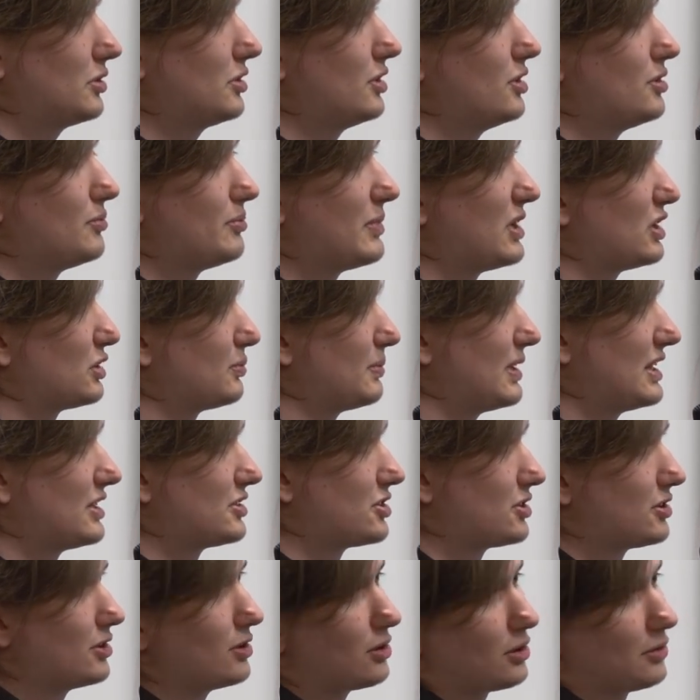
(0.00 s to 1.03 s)
y, ma
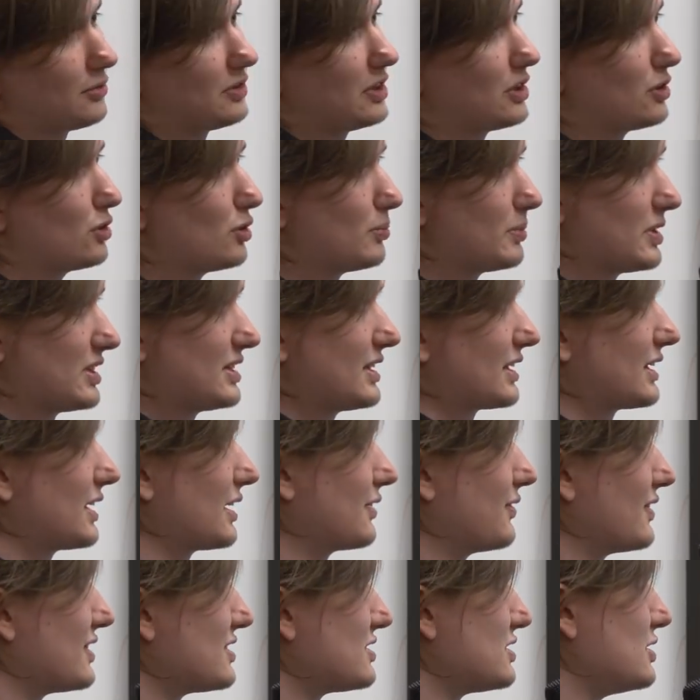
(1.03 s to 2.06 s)
odpalić się tylko w tej grupie, tak
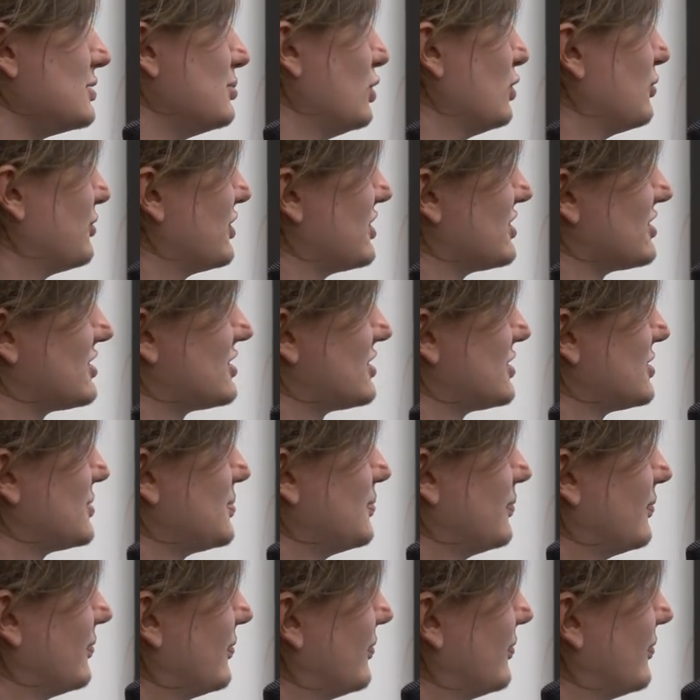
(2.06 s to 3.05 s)
jak w Ansiblu, więc